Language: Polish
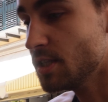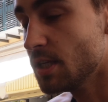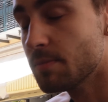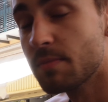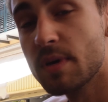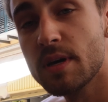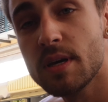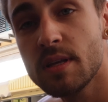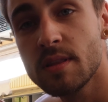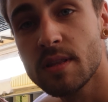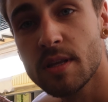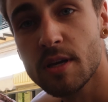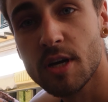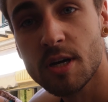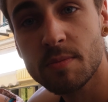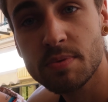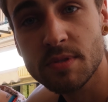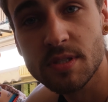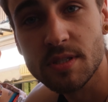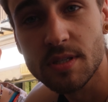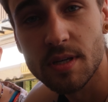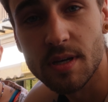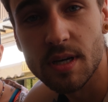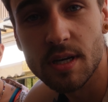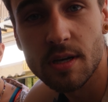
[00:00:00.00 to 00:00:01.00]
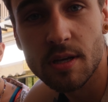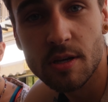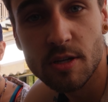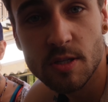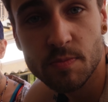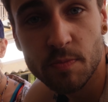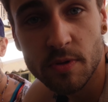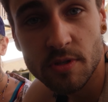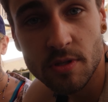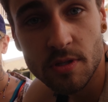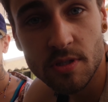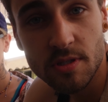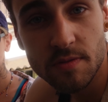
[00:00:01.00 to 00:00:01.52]
Nie ma innej opcji jak
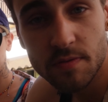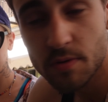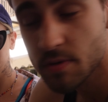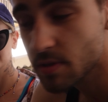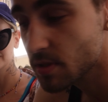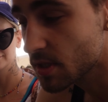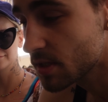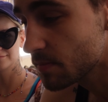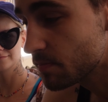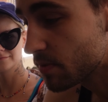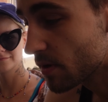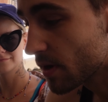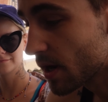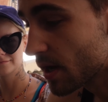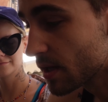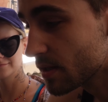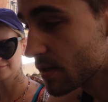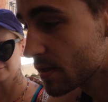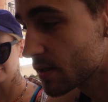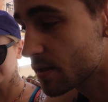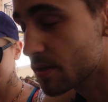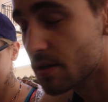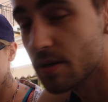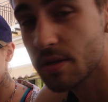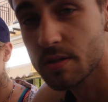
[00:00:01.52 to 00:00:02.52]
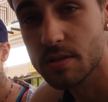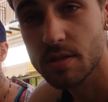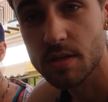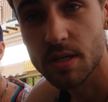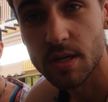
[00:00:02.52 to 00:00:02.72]
rozpocząć włoski poranek od